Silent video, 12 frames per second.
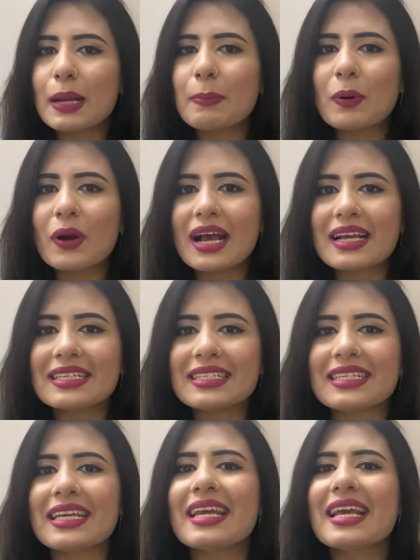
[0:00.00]
এরপর
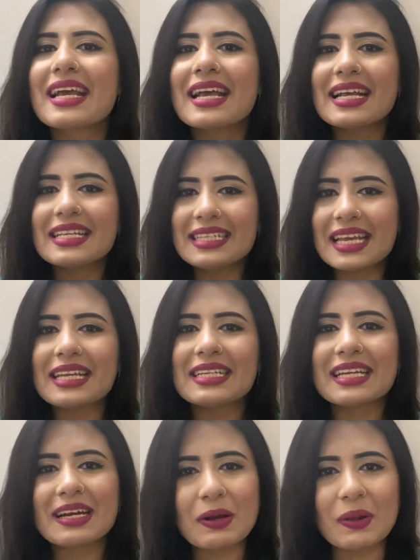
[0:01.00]
আসছি
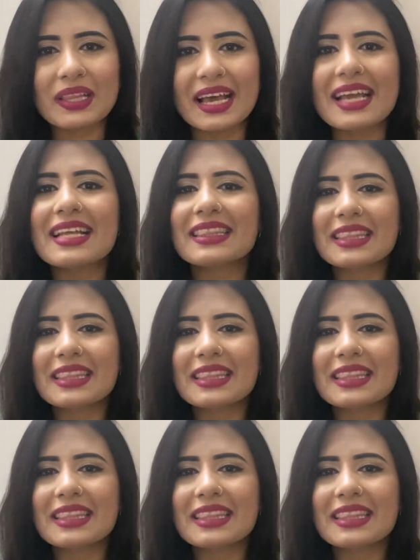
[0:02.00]
যেইটার কথায়